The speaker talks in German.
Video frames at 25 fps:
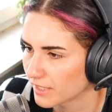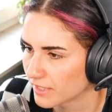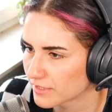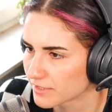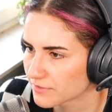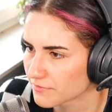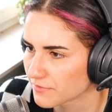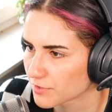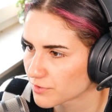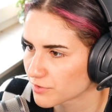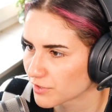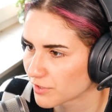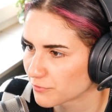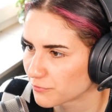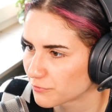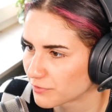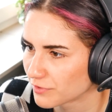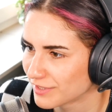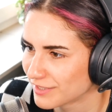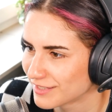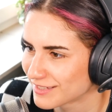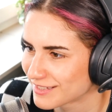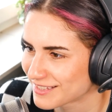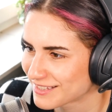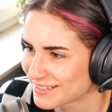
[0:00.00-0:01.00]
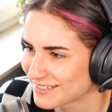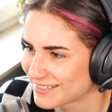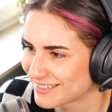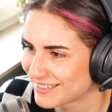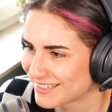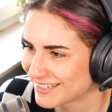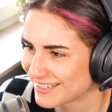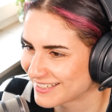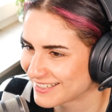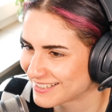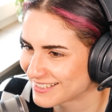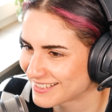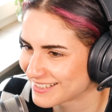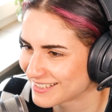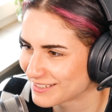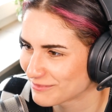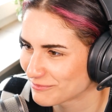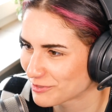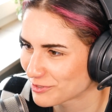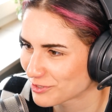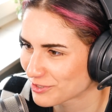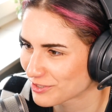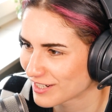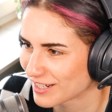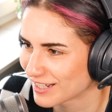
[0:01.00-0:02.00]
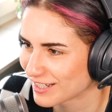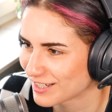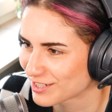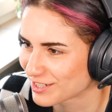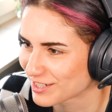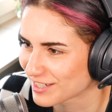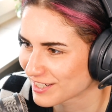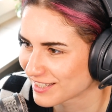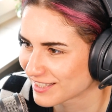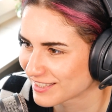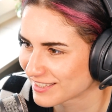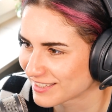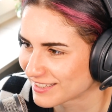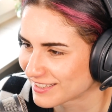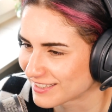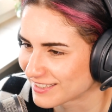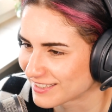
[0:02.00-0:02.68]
alles, was du halt findest, sind die ganzen, die man schon eingeschalten